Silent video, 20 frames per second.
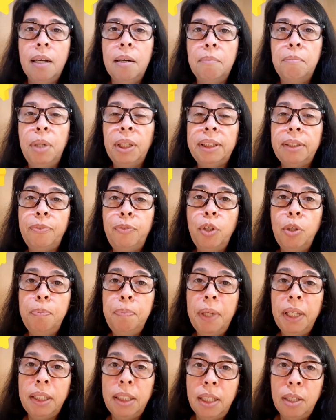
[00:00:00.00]
Botafogo
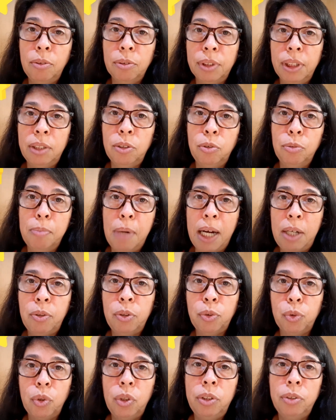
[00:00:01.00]
perdeu, né? O Marco
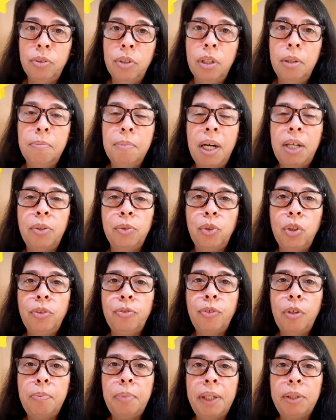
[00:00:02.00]
Antônio. Marco Antônio
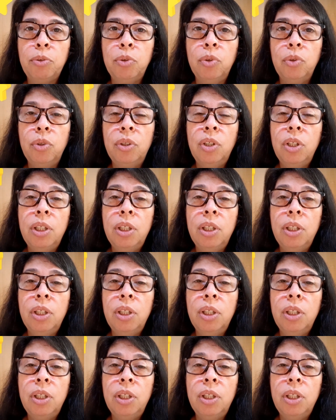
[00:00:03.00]
foi para o